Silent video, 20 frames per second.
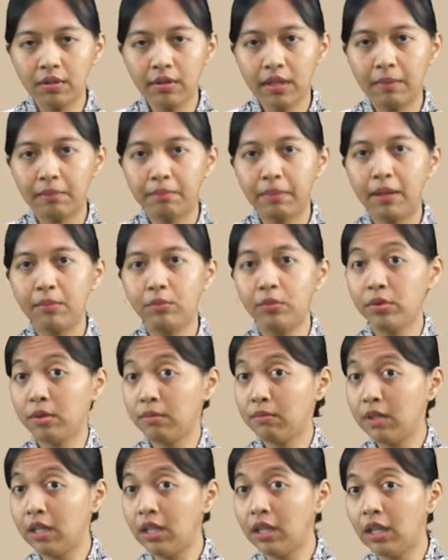sampai
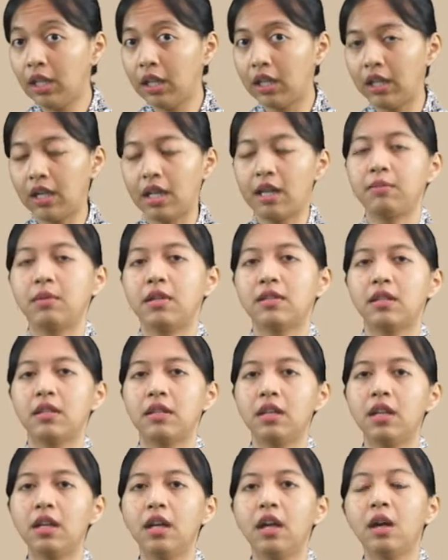musim dingin. Nah,
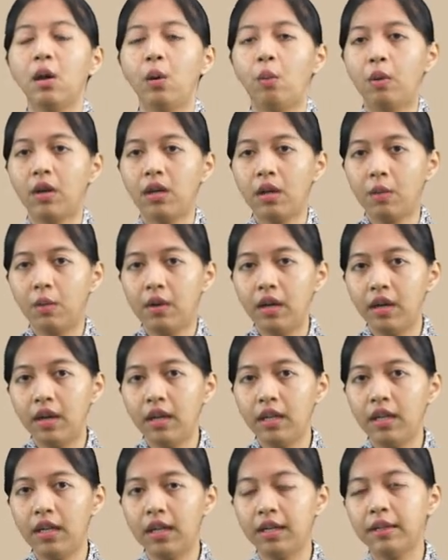biasanya
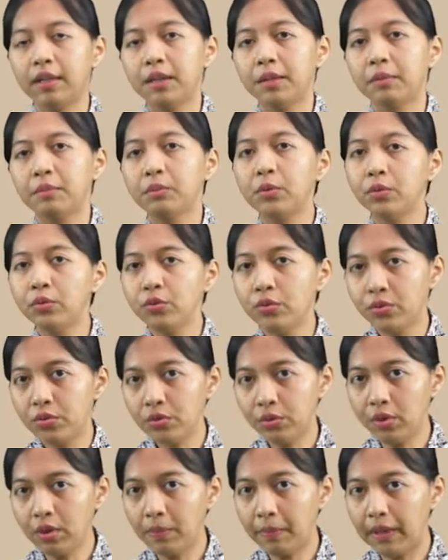warna-warna yang
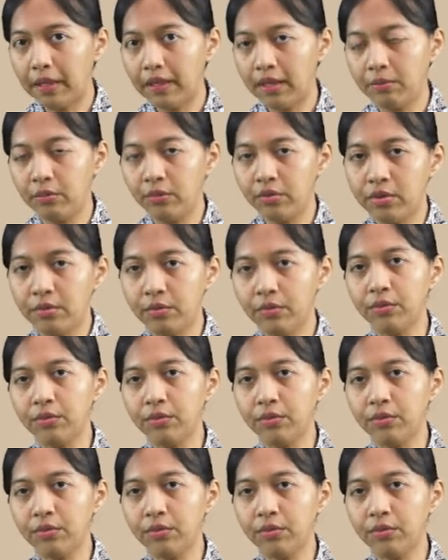muncul pada musim